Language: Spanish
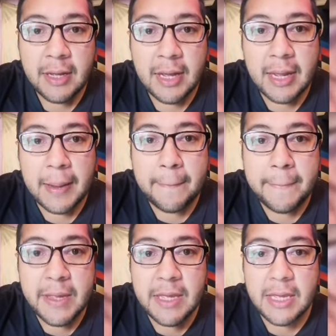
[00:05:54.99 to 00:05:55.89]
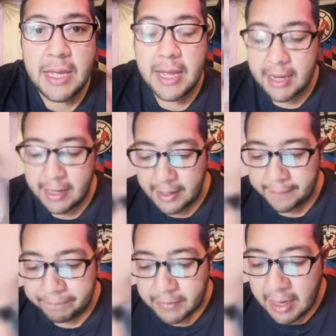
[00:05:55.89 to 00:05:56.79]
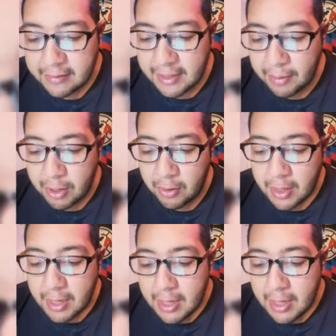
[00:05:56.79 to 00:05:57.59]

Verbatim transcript: que viene. Así que bueno,